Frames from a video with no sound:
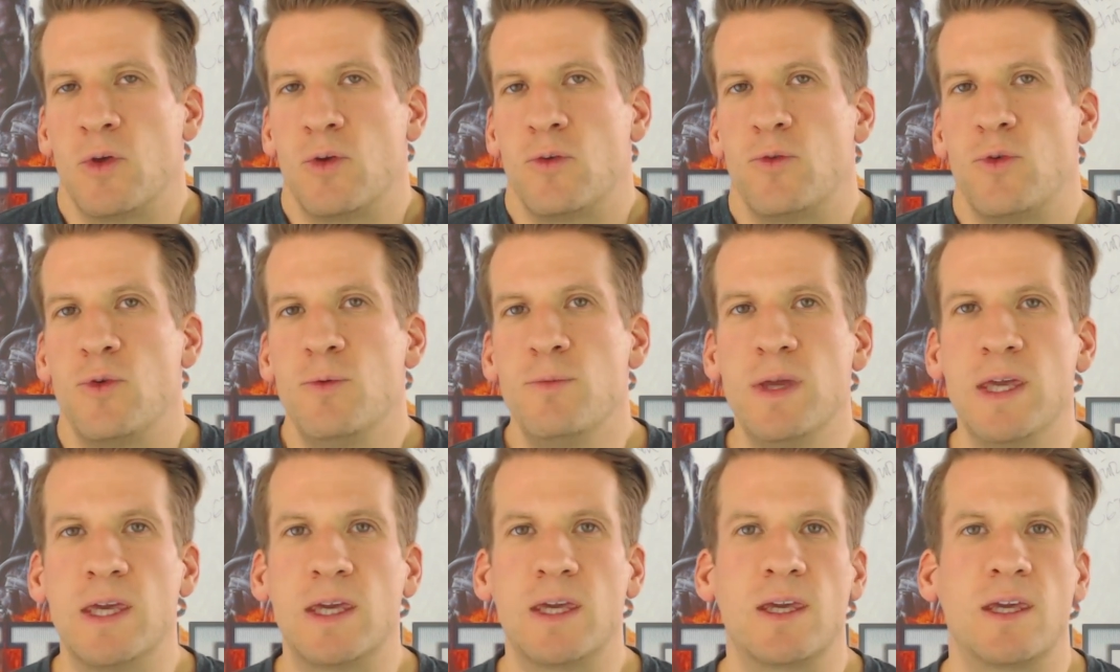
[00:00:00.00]
für
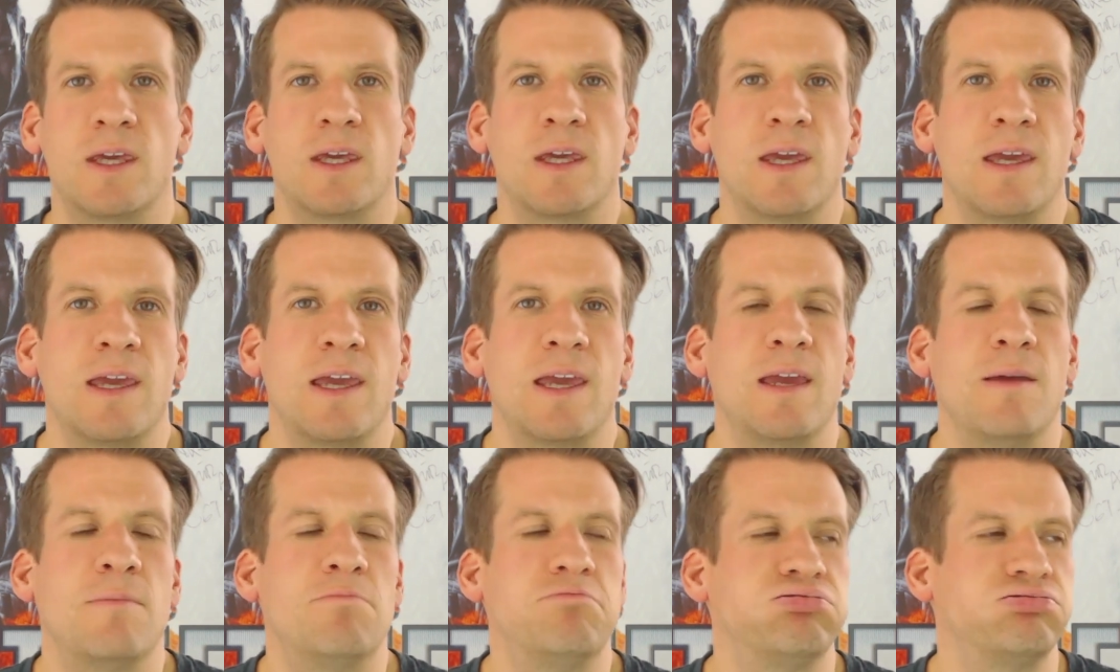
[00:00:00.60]
mich
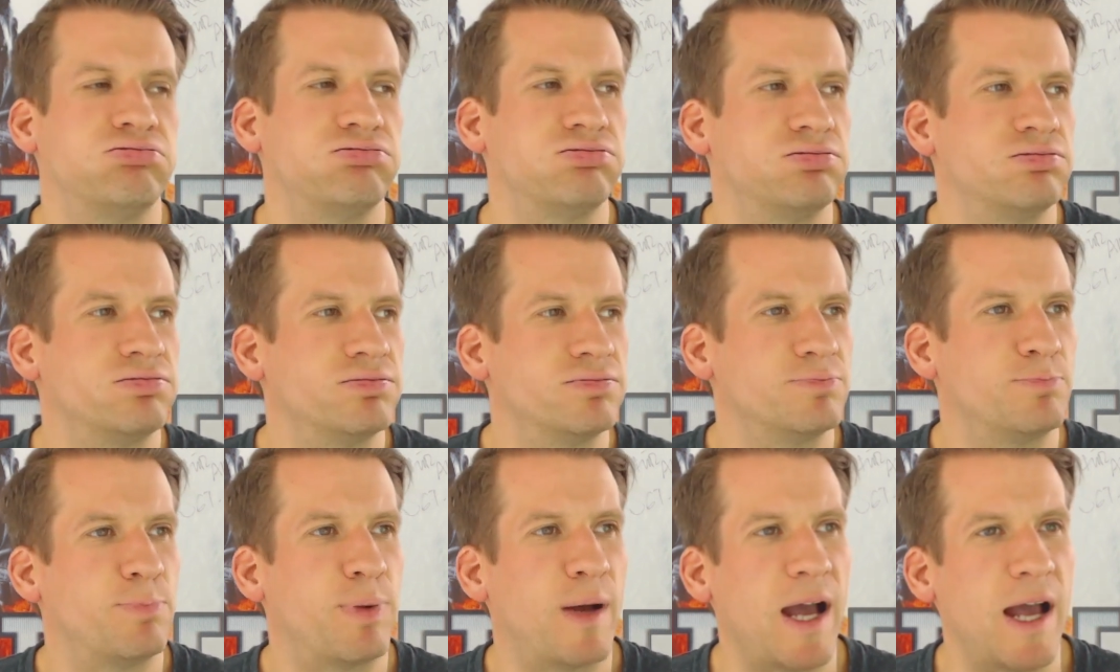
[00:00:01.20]

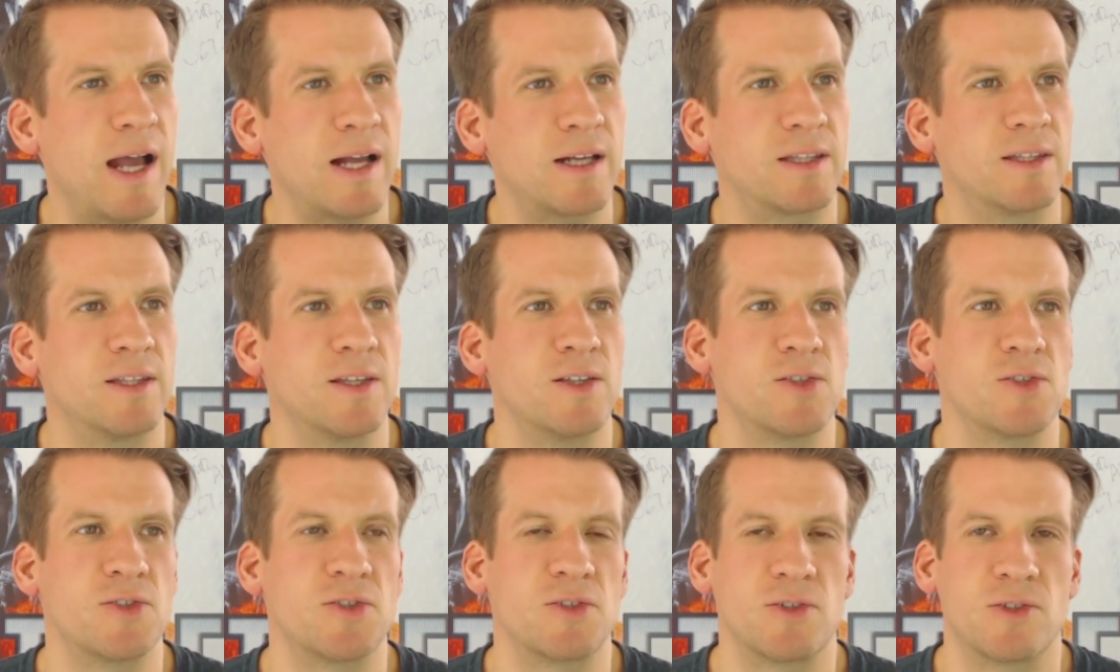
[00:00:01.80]

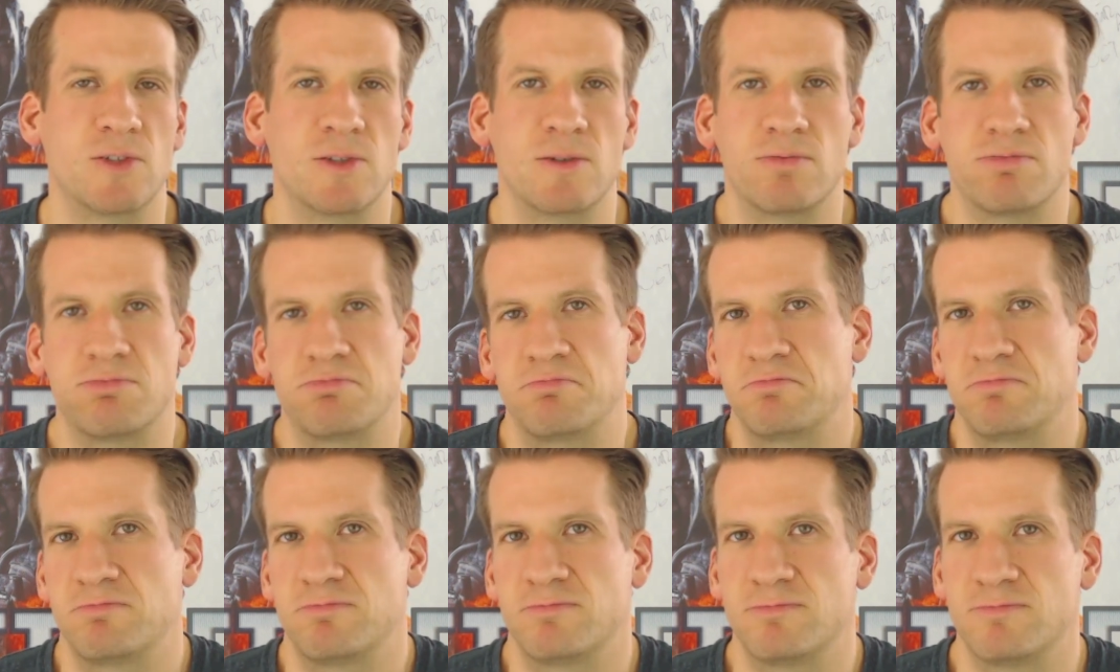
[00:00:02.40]
praktisch
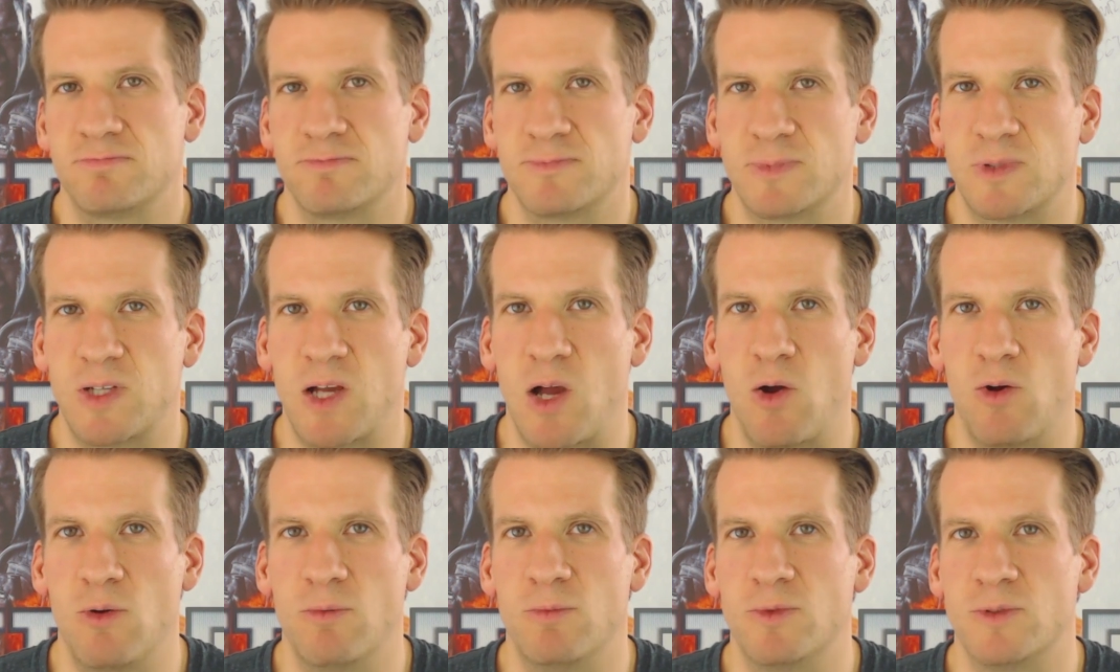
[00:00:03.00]

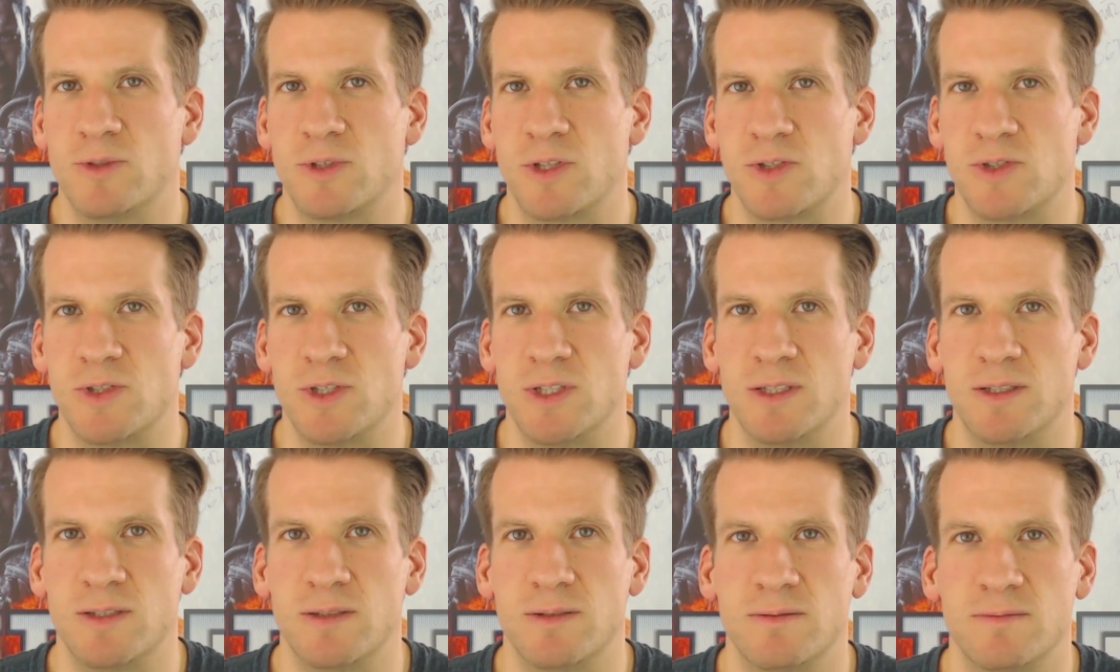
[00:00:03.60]
kaum
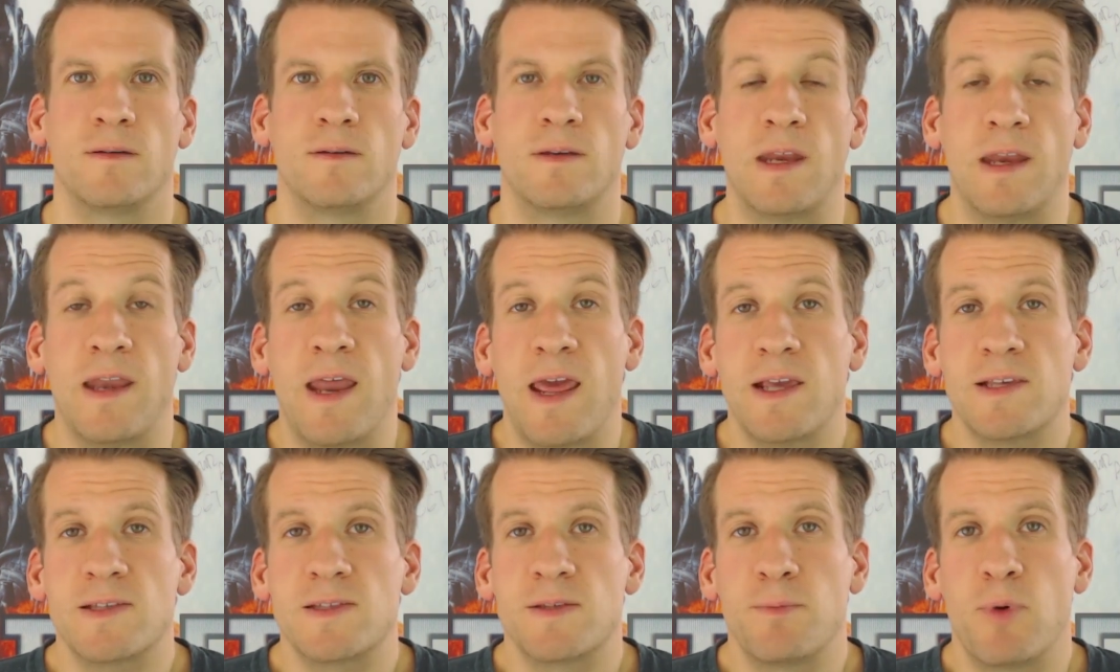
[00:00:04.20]
Unterschied. Der
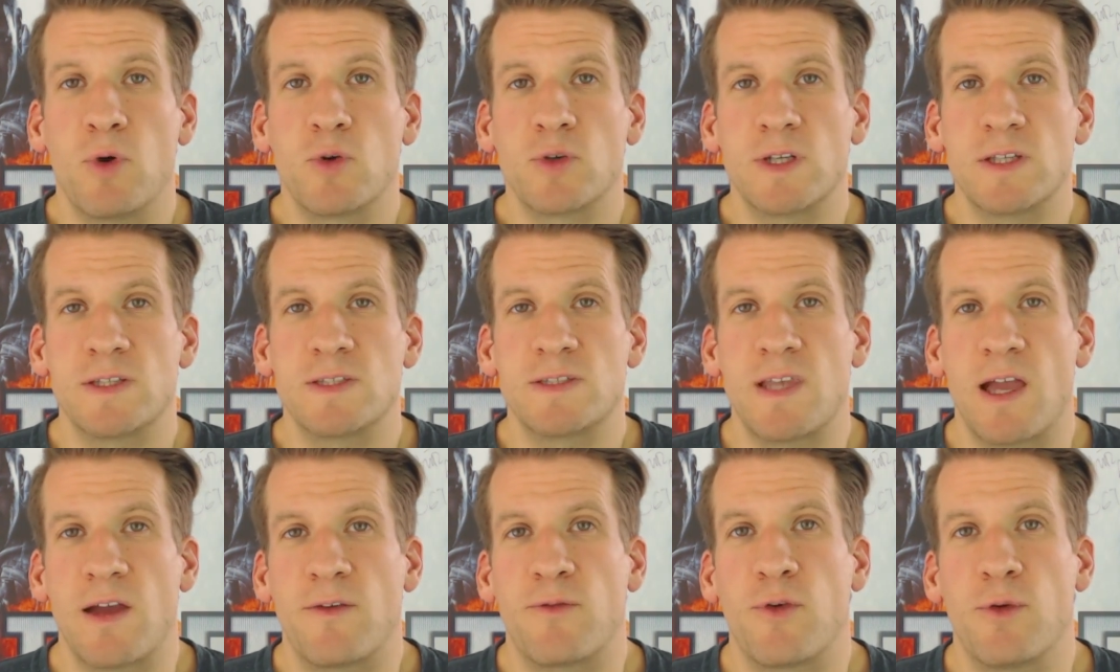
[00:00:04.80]
nächste Punkt
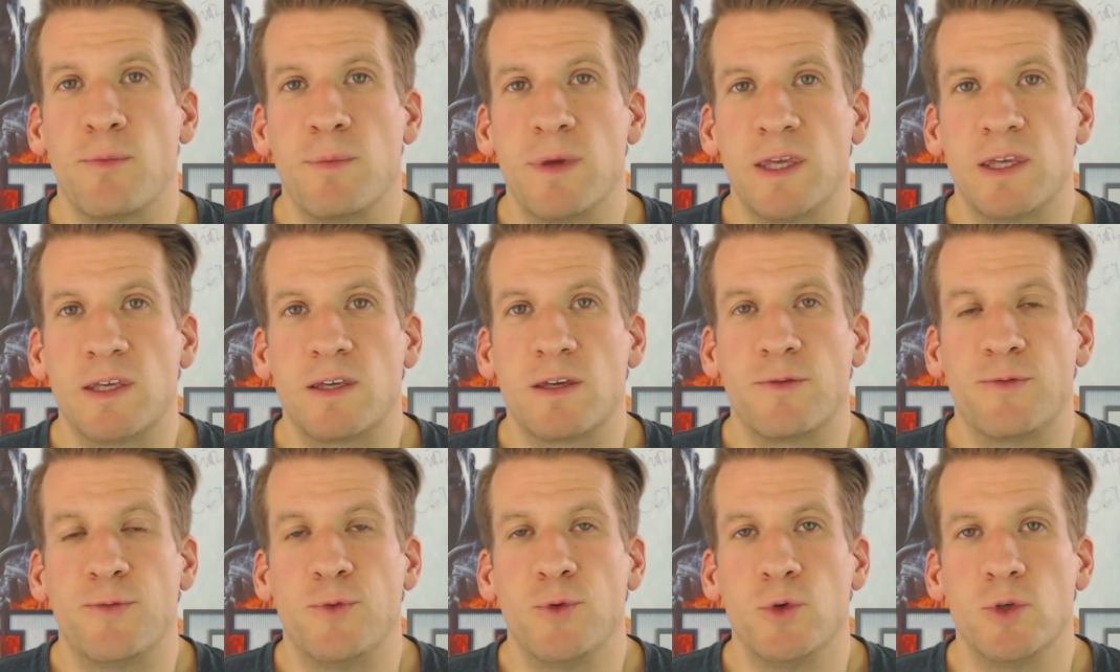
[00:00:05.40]
ist da für mich
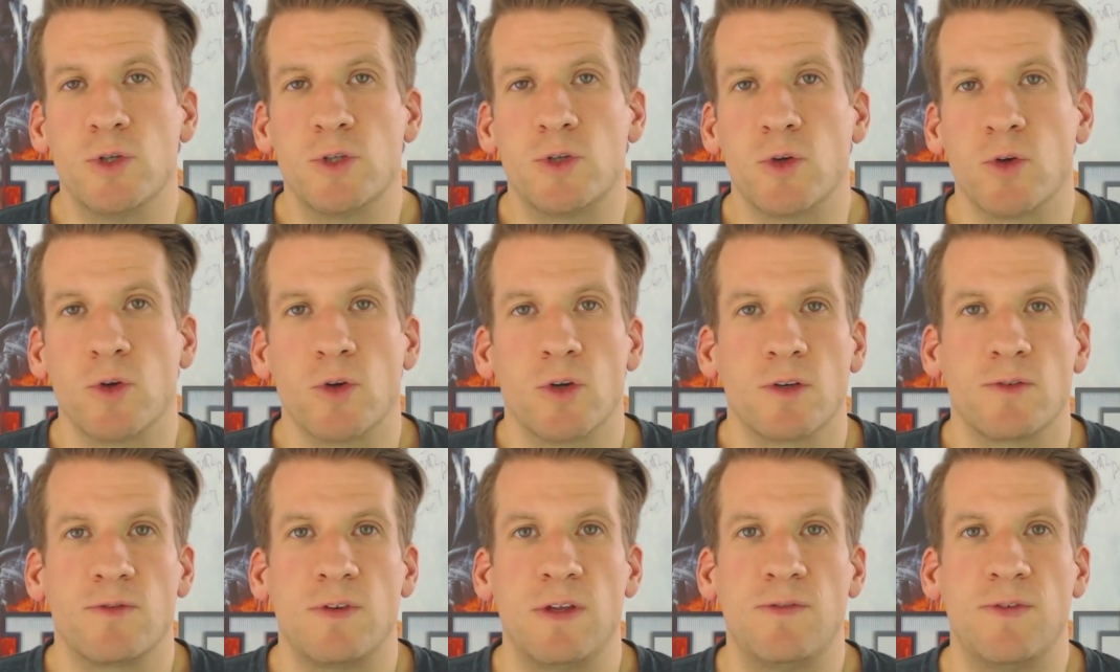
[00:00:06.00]
gefühlt
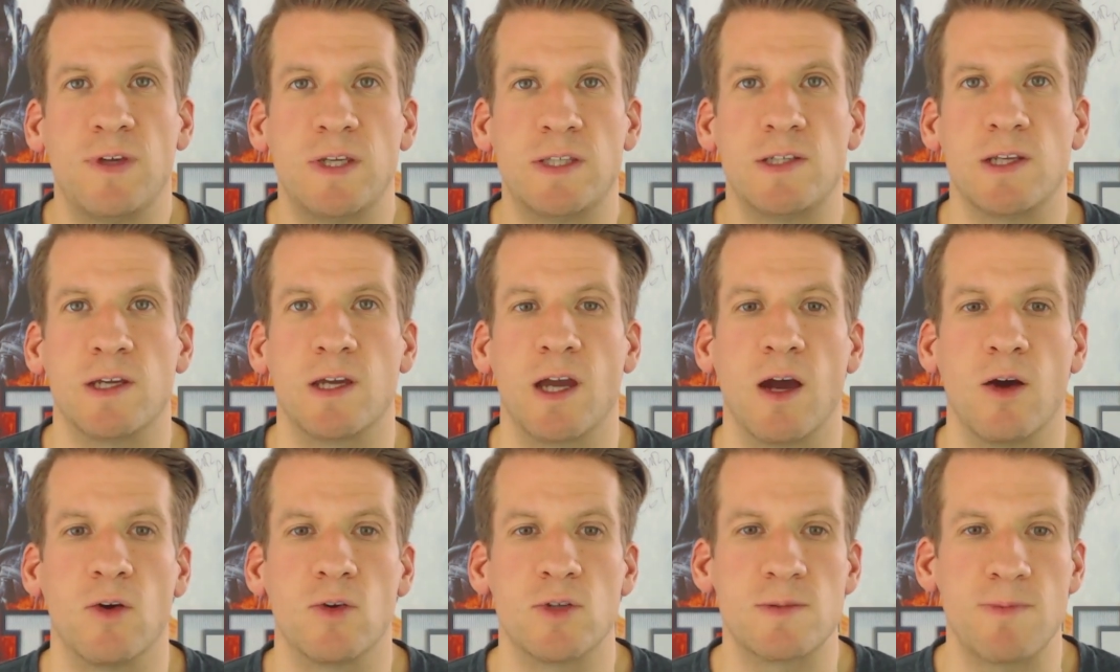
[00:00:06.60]
irgendwie
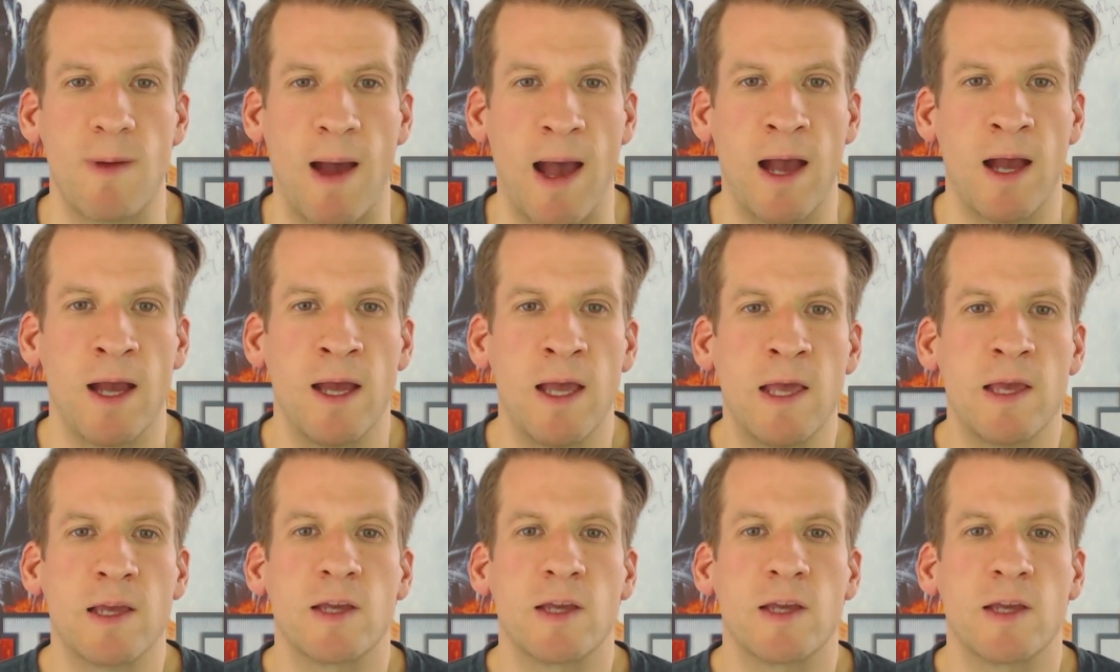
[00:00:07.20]
wichtiger und zwar